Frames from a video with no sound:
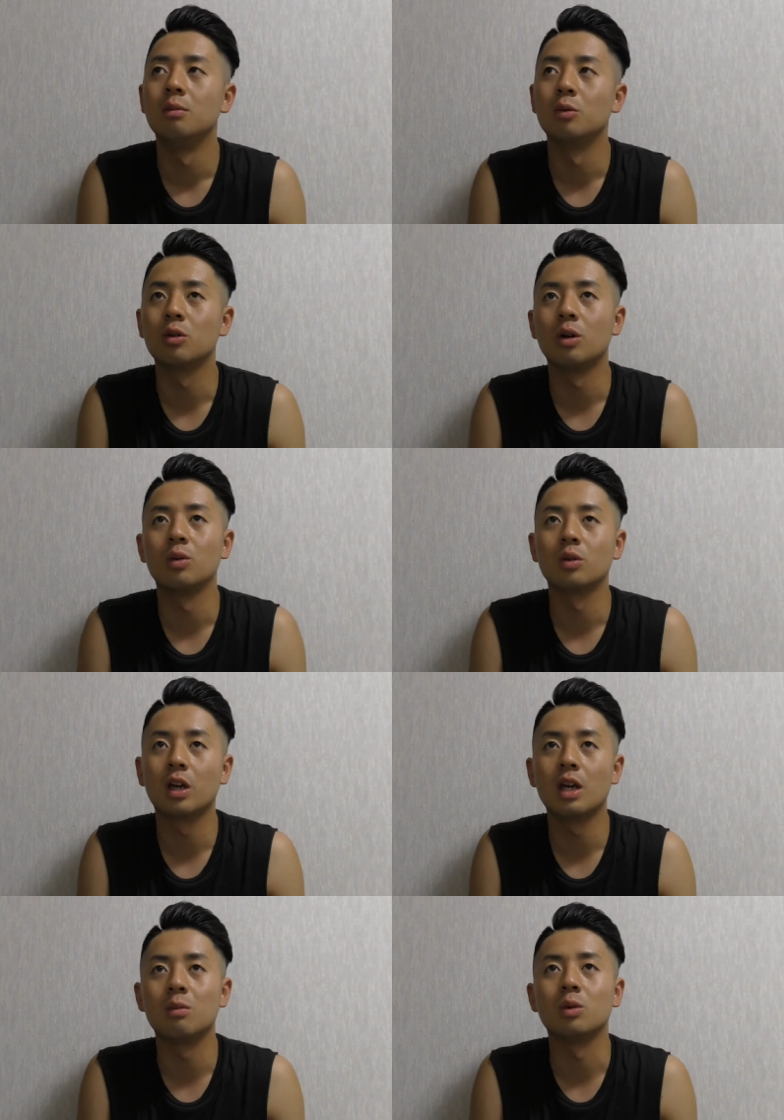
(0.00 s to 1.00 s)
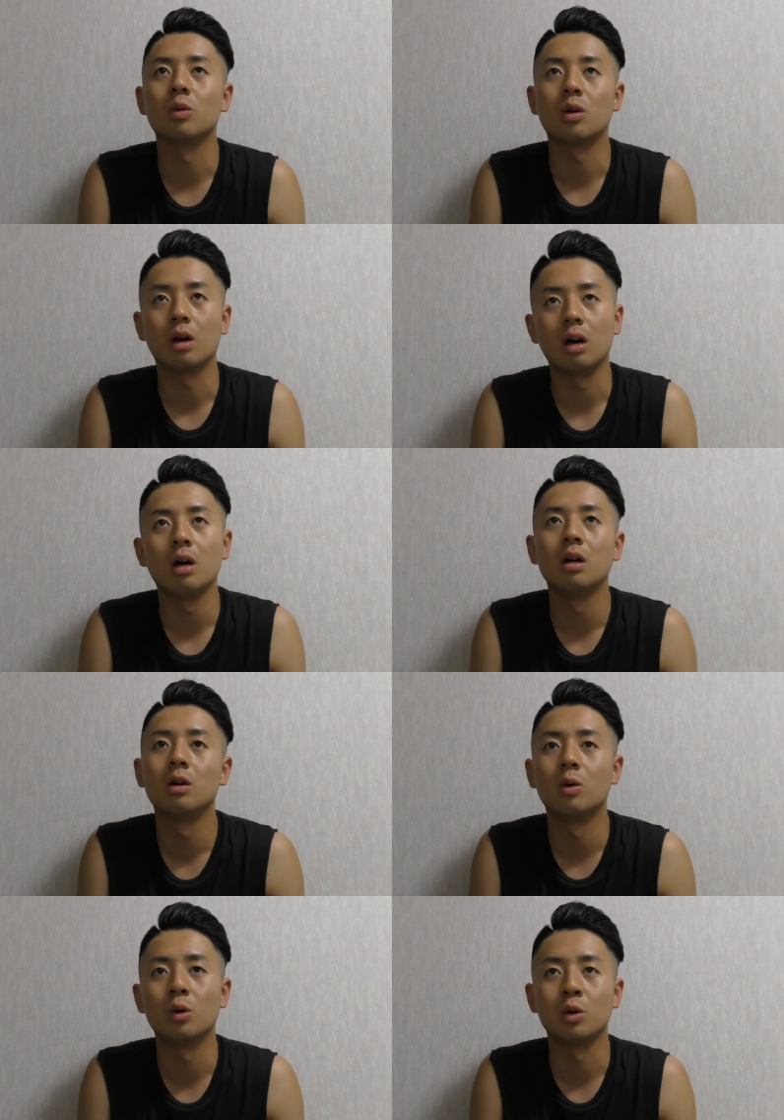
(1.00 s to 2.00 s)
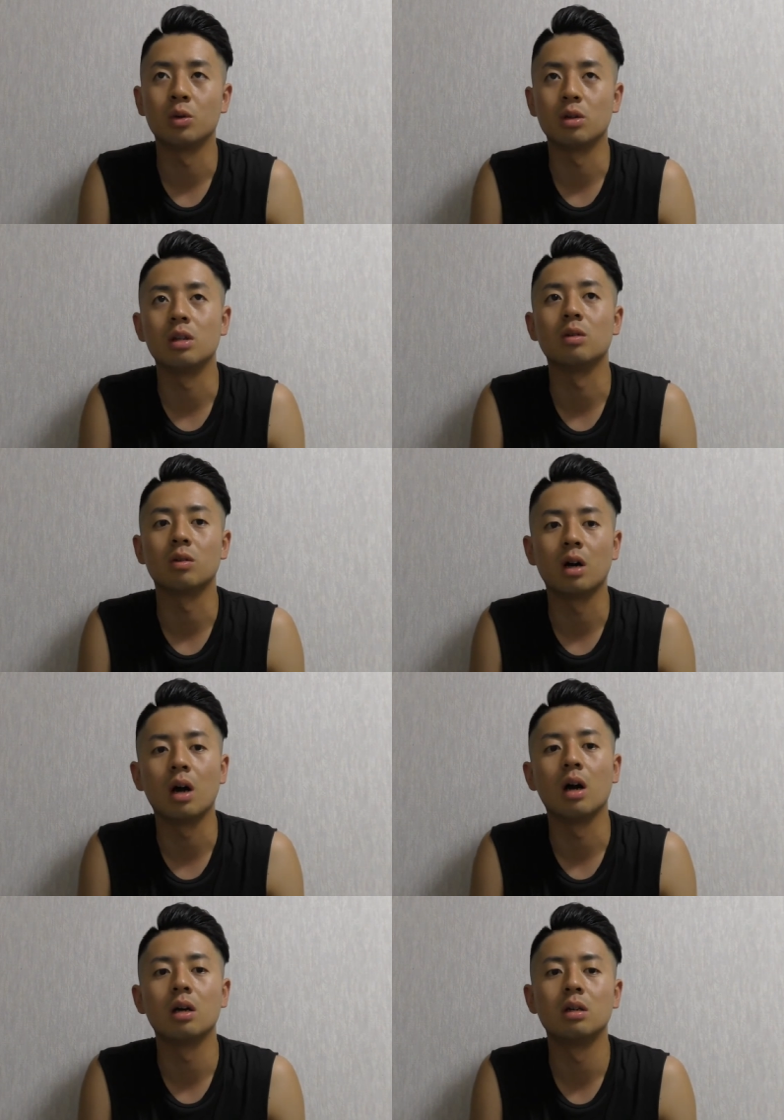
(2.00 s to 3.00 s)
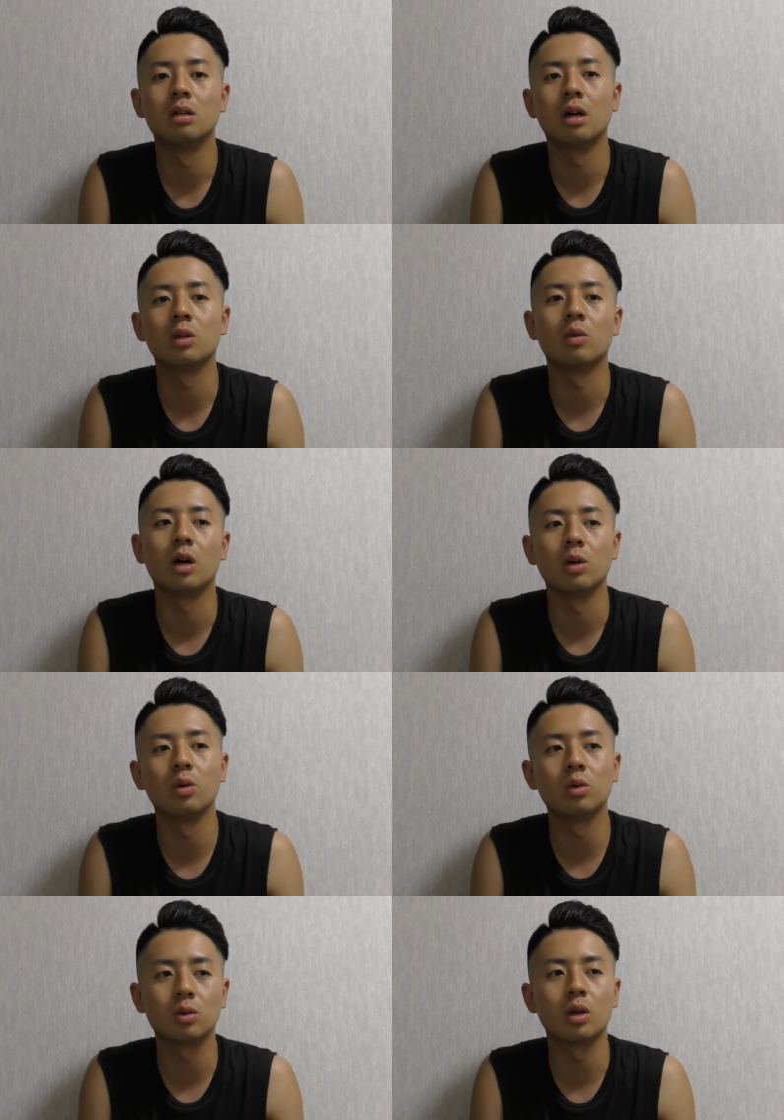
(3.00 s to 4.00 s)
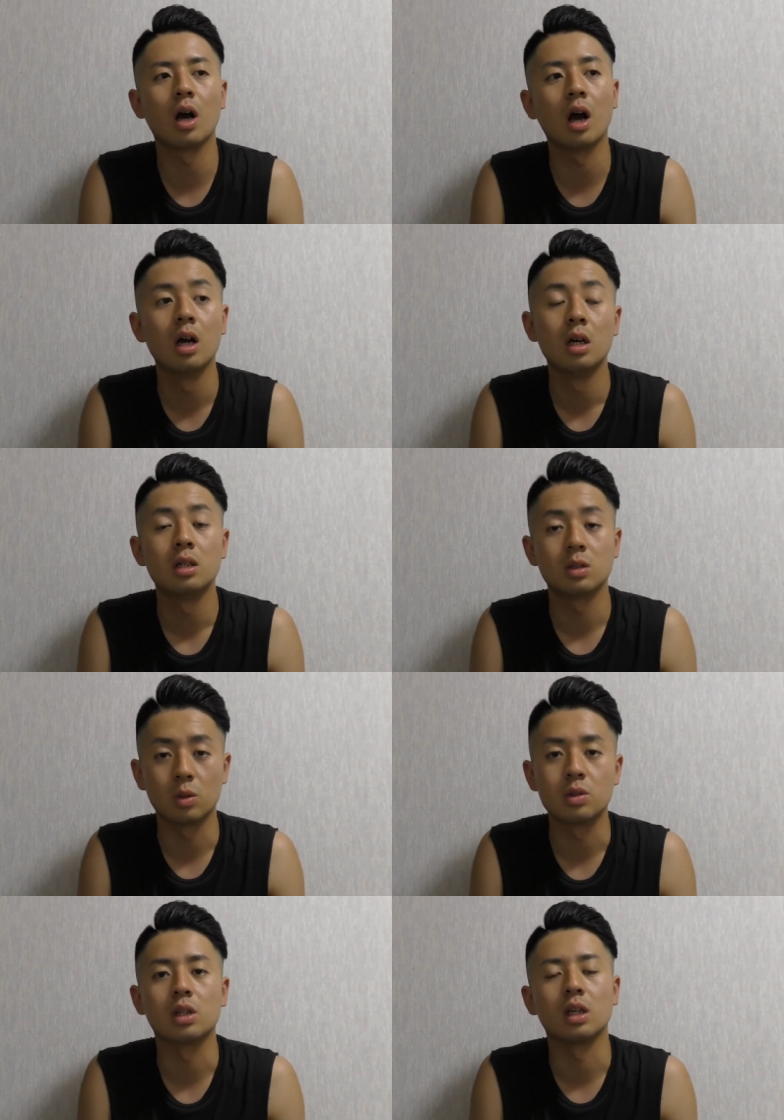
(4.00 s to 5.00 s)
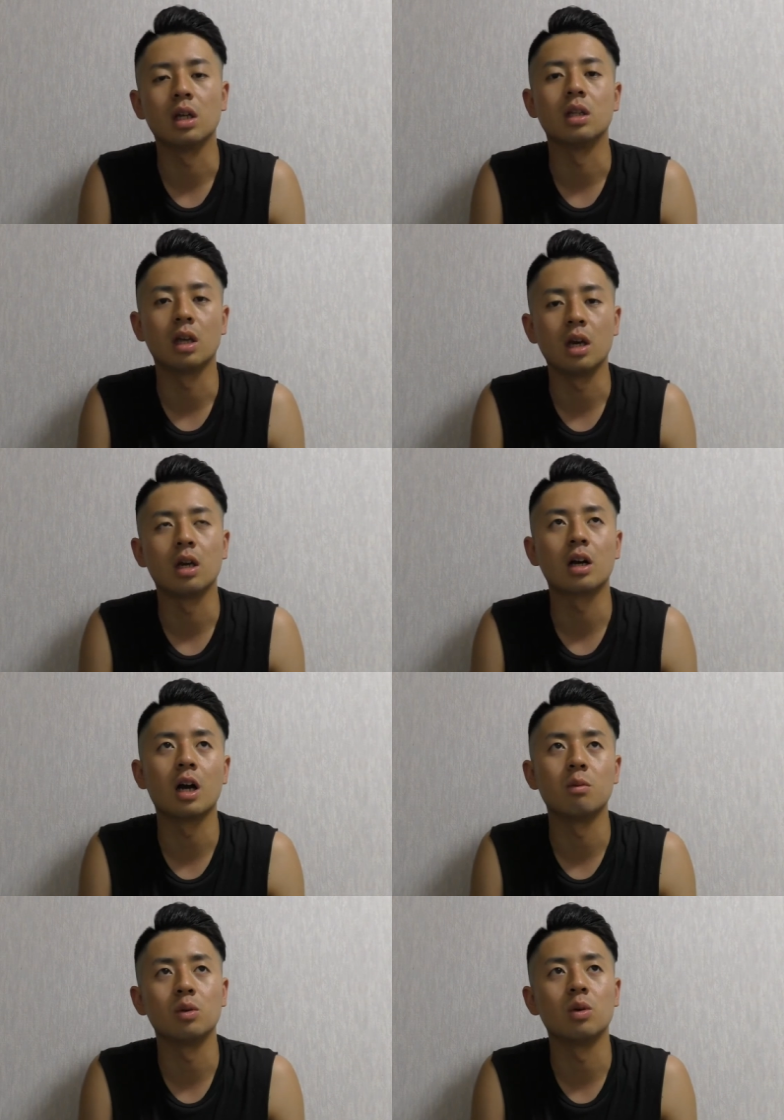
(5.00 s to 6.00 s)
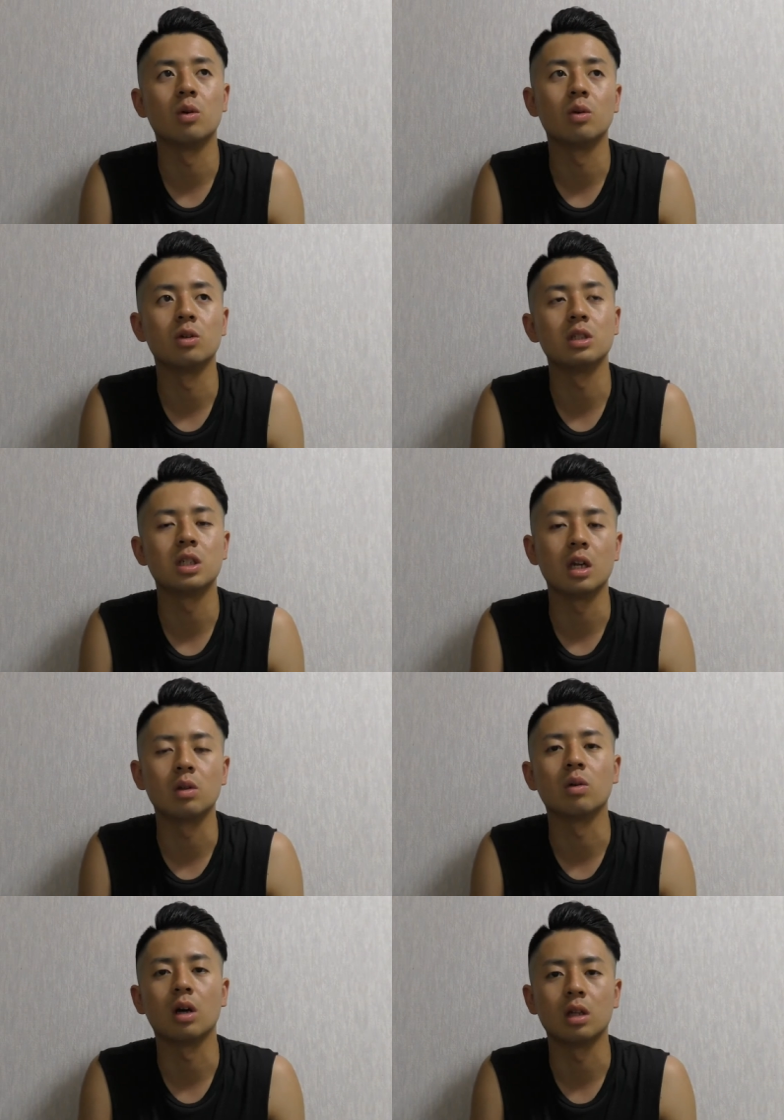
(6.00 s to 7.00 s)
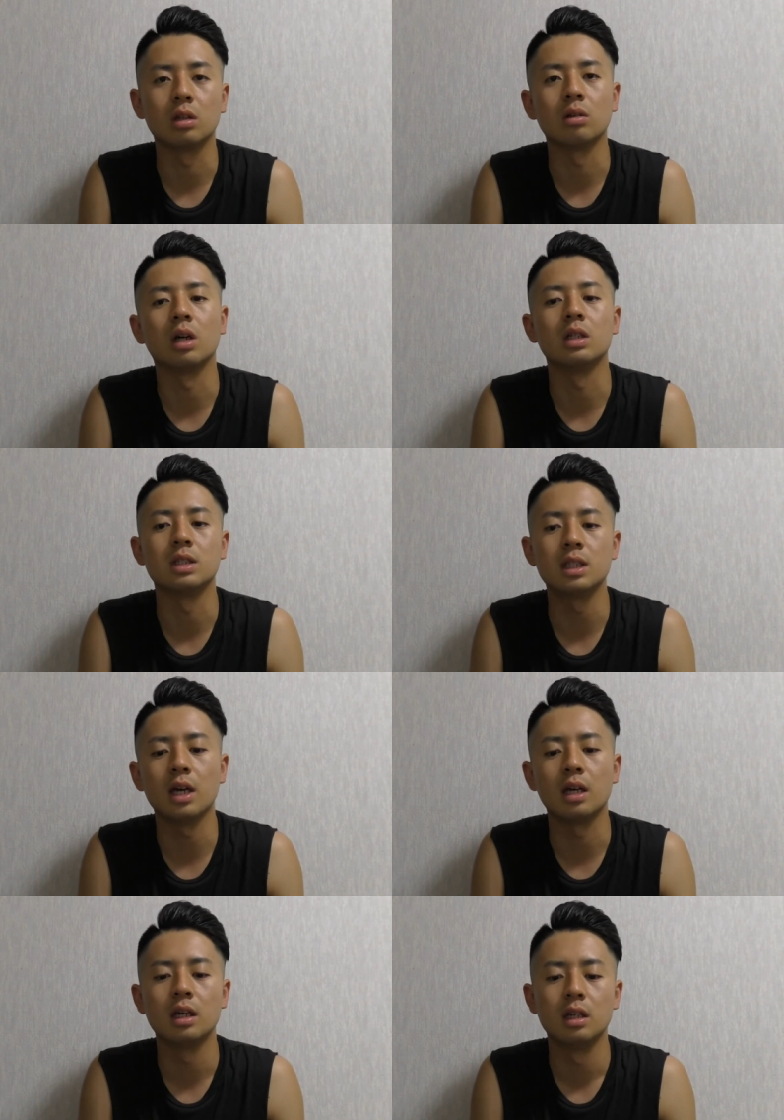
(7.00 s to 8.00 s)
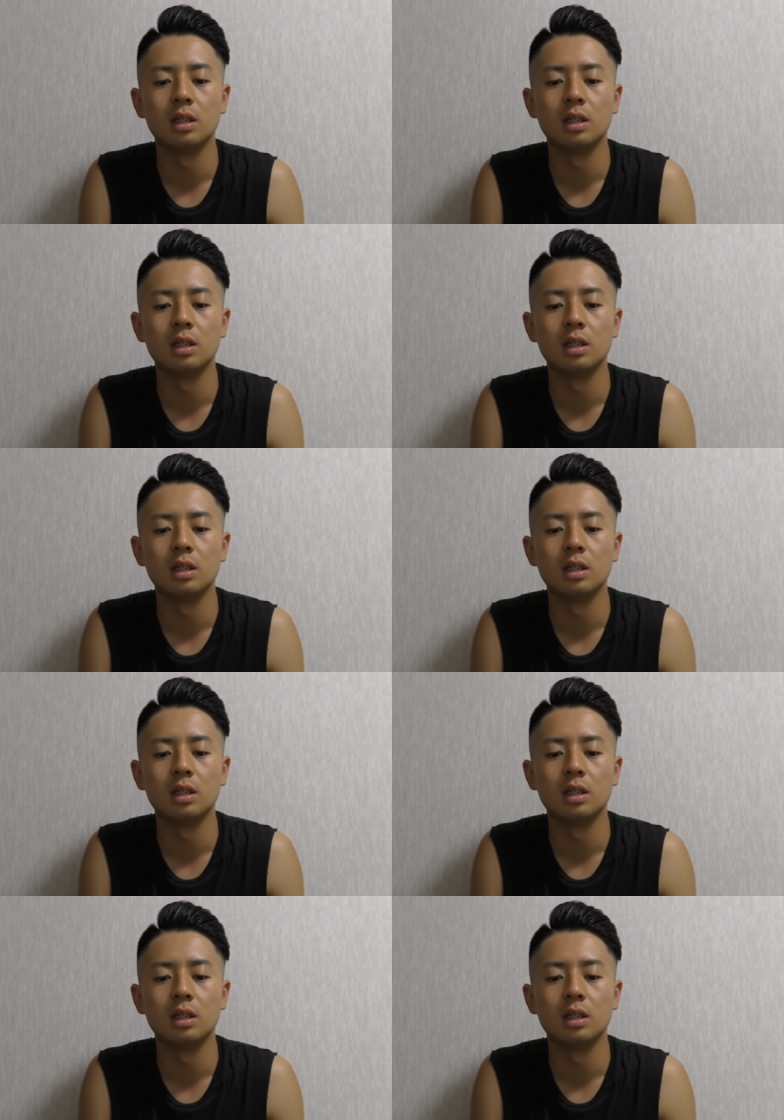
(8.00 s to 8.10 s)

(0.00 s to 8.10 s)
僕は本当ゲームとか本を読んだりとかあとは洋服がすごい好きなんで買い物をしたりとかっていう感じで